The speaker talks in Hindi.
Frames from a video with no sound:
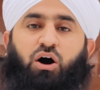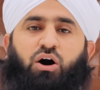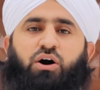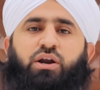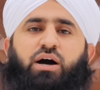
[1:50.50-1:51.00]

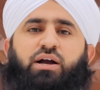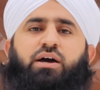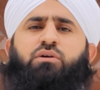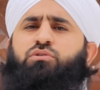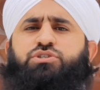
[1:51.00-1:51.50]
और
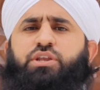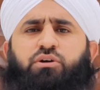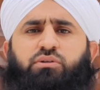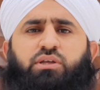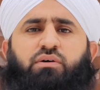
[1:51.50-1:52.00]
अगर कुछ
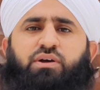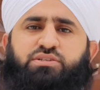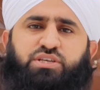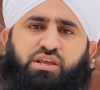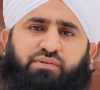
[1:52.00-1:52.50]
नहीं होता
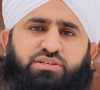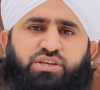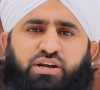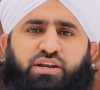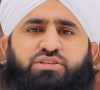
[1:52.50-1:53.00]
वैसी की
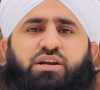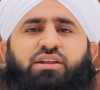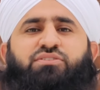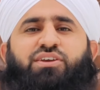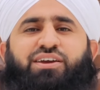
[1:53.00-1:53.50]
वैसी कंडीशन
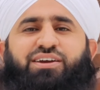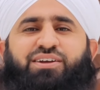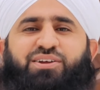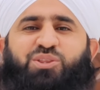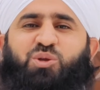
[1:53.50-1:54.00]
रहती है
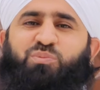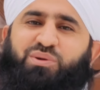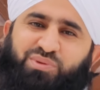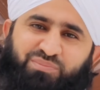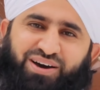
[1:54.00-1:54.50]
तो
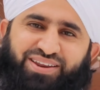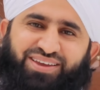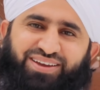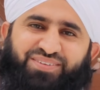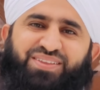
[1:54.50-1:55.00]
फिर
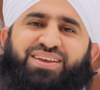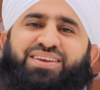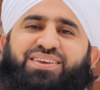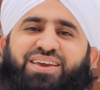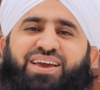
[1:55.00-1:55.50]
बीमारी है
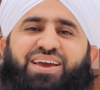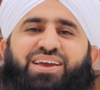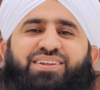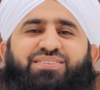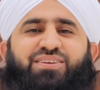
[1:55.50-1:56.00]
ये
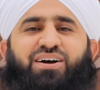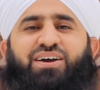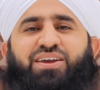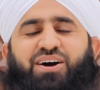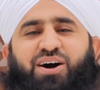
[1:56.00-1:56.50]

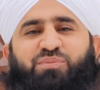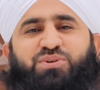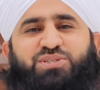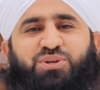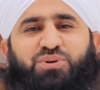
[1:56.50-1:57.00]
इंतहाई अहम
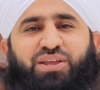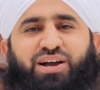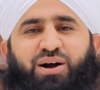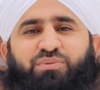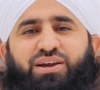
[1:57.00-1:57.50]
और ज़रूरी
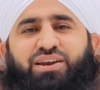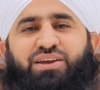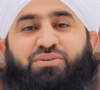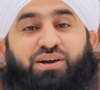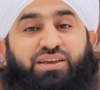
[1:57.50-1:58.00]
आपके
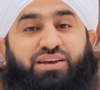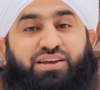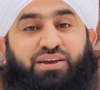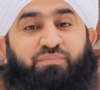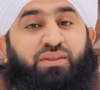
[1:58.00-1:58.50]
लिए कहिए
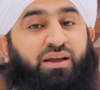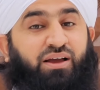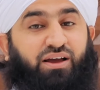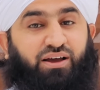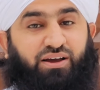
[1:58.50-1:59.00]

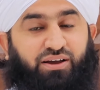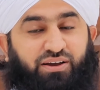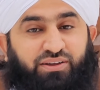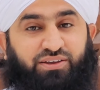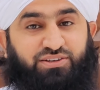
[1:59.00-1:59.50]

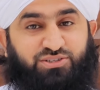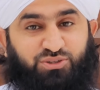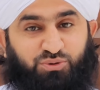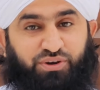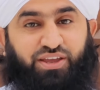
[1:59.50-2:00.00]
कि इस
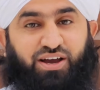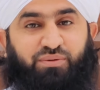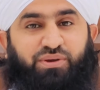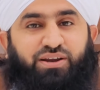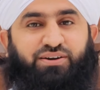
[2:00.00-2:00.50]

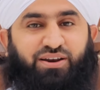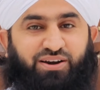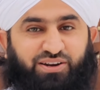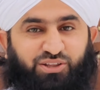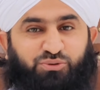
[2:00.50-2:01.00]
दुनिया में
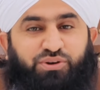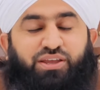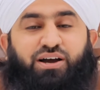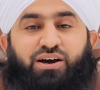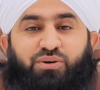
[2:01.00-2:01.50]
इंटरनेट की दुनिया